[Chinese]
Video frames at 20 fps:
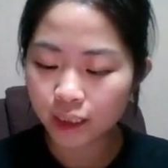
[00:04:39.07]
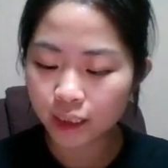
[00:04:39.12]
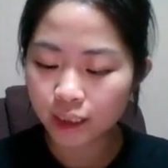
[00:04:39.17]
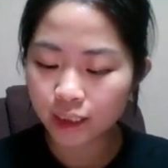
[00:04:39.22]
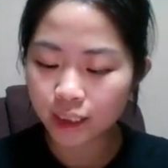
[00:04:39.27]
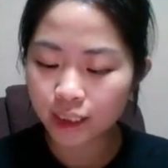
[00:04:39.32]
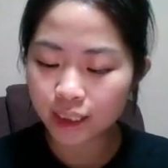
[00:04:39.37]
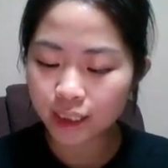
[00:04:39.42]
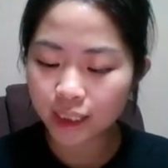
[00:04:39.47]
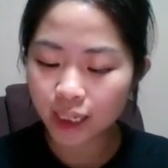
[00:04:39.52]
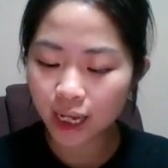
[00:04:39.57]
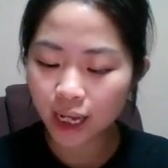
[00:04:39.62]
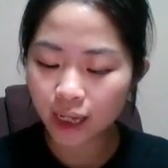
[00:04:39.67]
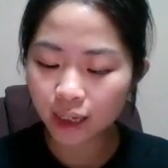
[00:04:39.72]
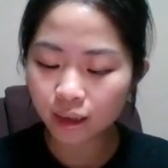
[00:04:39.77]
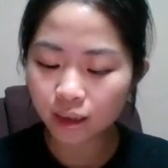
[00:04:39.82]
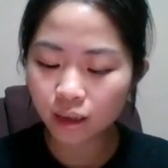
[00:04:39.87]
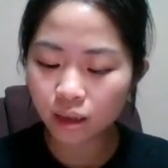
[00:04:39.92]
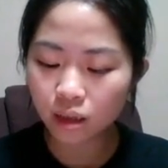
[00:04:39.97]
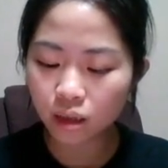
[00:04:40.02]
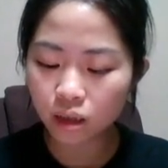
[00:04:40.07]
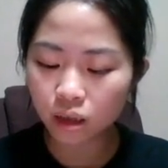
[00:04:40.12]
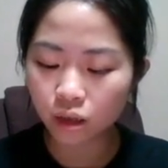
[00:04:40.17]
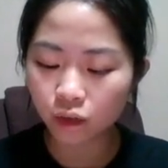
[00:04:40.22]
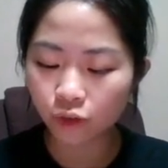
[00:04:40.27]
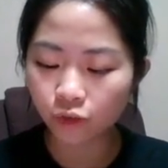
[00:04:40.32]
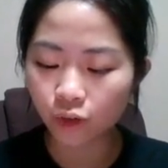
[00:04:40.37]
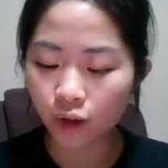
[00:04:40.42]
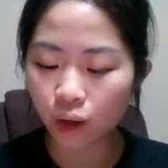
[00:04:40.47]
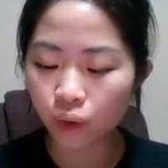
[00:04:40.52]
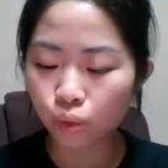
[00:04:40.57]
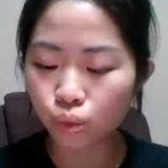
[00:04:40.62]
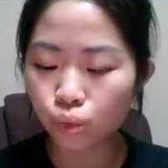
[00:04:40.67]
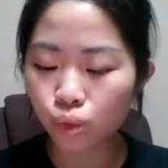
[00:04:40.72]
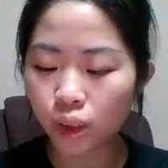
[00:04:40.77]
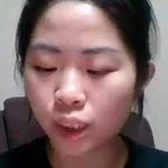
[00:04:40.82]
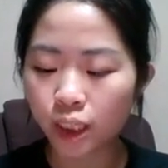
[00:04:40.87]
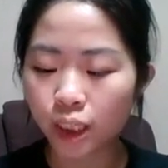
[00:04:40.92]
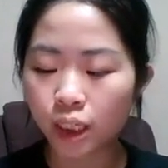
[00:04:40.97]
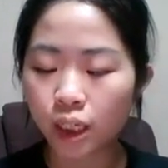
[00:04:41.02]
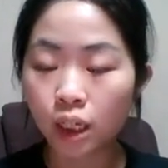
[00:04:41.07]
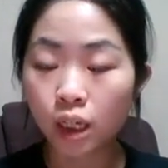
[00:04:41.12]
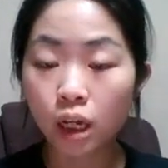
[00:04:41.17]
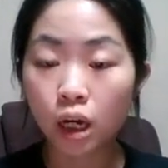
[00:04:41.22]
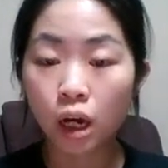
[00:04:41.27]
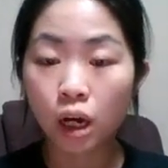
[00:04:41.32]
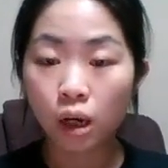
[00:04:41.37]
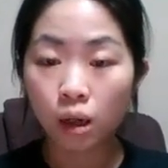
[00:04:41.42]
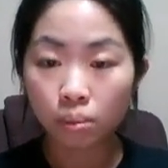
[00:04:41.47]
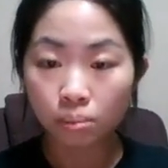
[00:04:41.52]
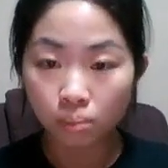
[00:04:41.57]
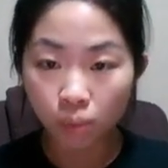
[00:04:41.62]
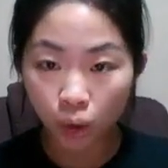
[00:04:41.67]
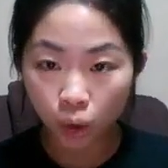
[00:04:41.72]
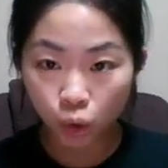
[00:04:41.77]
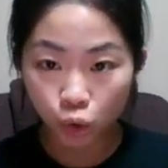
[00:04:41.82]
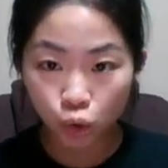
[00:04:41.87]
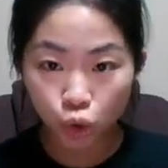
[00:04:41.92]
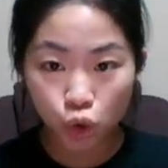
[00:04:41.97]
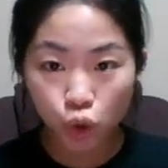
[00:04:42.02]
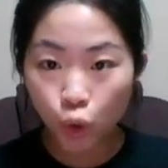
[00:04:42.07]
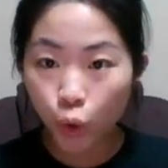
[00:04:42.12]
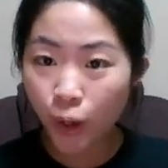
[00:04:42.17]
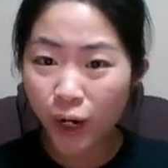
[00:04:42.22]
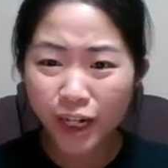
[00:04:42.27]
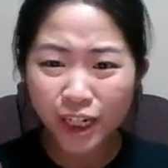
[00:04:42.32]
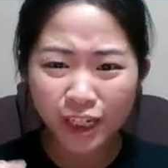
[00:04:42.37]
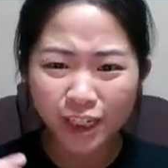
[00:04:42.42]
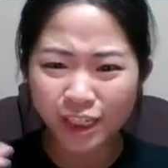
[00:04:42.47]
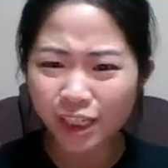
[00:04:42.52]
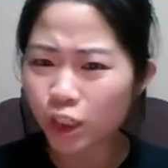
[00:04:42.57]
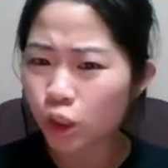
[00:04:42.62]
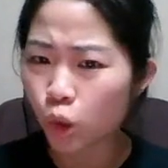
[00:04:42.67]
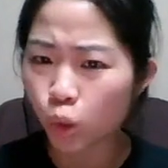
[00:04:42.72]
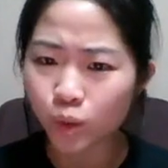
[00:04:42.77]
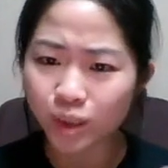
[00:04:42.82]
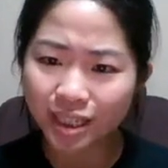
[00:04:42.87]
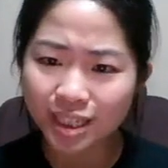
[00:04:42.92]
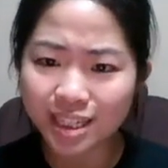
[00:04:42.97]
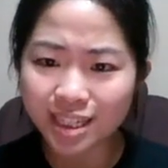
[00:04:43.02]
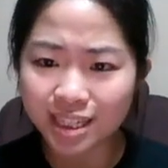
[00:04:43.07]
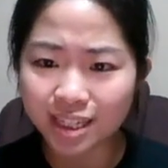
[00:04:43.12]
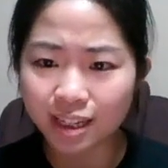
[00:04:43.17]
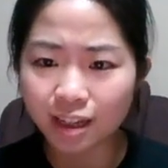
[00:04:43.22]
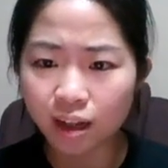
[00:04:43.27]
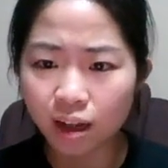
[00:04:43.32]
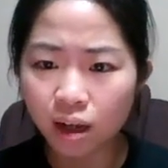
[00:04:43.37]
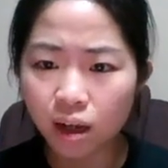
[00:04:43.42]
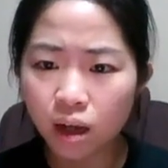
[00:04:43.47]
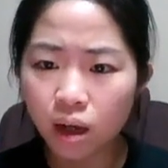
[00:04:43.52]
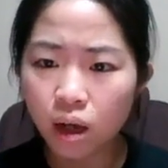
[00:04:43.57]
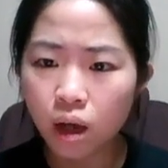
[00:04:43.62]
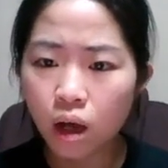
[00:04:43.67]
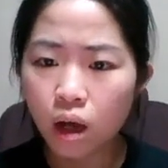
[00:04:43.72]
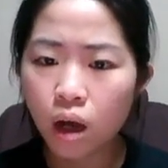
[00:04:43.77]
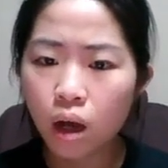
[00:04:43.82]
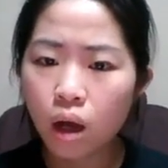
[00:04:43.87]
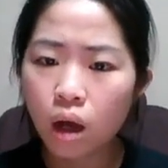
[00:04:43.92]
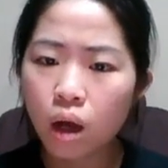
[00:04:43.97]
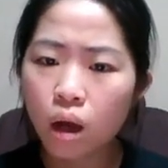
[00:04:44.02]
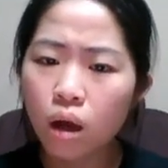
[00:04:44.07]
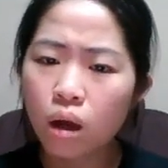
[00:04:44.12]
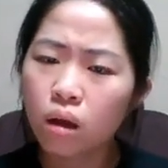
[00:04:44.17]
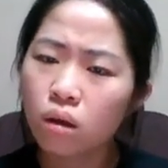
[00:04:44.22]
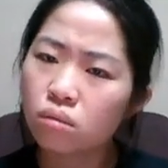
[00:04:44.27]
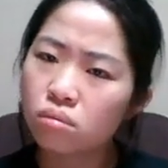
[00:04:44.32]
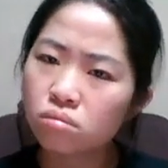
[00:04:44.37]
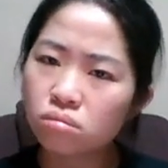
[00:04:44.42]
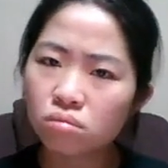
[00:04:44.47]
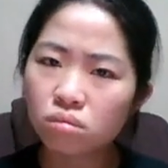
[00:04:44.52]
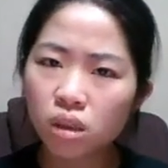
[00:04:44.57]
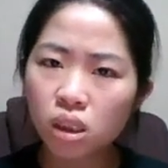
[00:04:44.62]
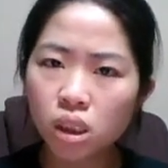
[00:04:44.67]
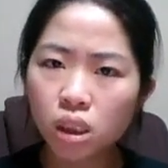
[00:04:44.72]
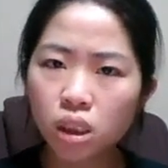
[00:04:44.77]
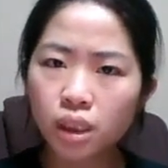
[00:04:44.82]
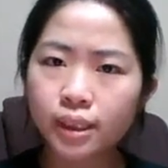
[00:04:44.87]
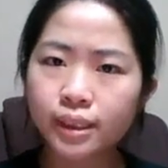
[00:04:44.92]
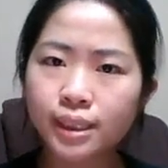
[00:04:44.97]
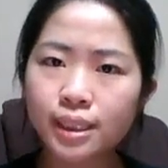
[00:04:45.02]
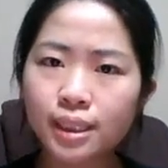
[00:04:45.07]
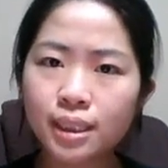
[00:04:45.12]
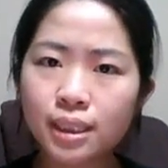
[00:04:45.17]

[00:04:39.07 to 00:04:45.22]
第三个房屋里猛吹了一口气。可